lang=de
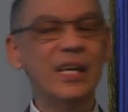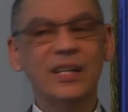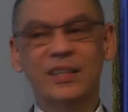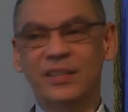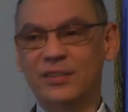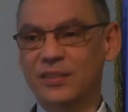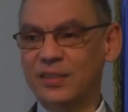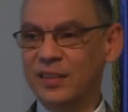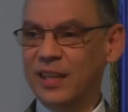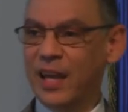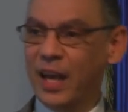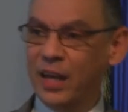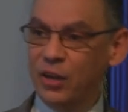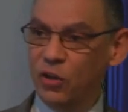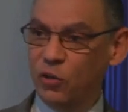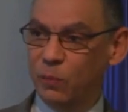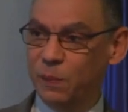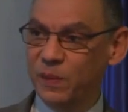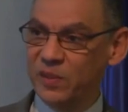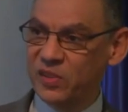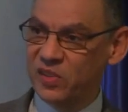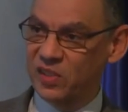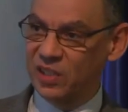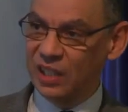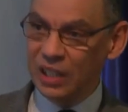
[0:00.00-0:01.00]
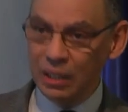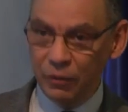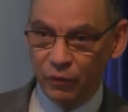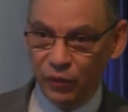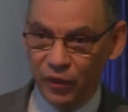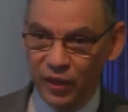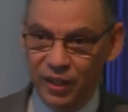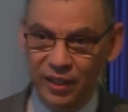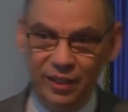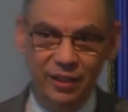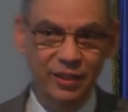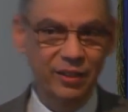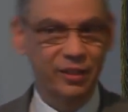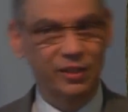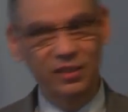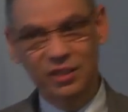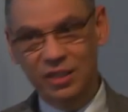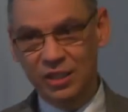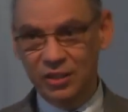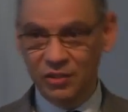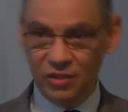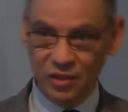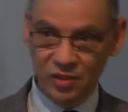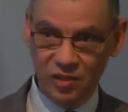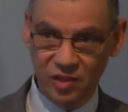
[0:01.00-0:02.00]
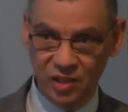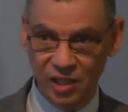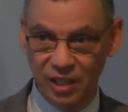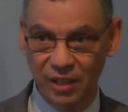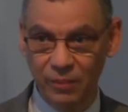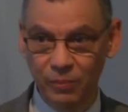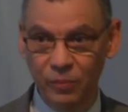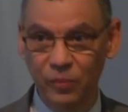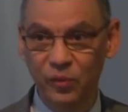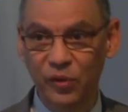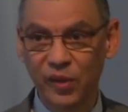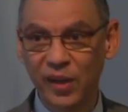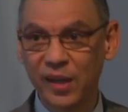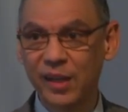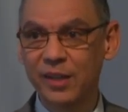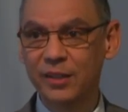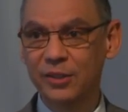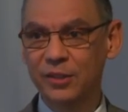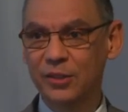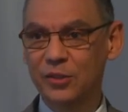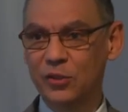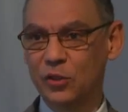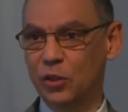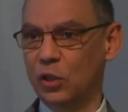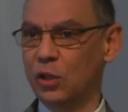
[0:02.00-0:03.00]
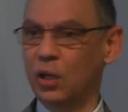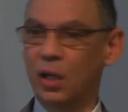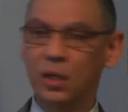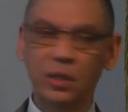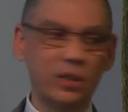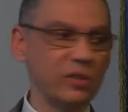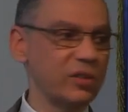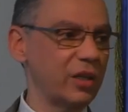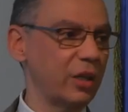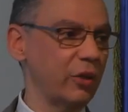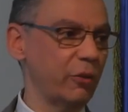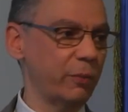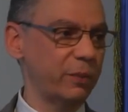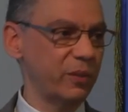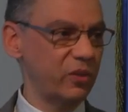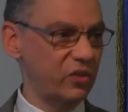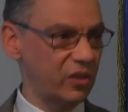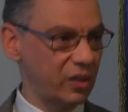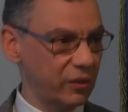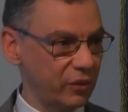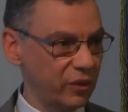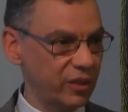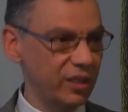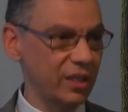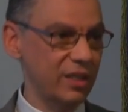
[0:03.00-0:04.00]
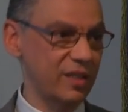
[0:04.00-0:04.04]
Das ist keine Spezifik dieses Themenfeldes, sondern ist eine Spezifik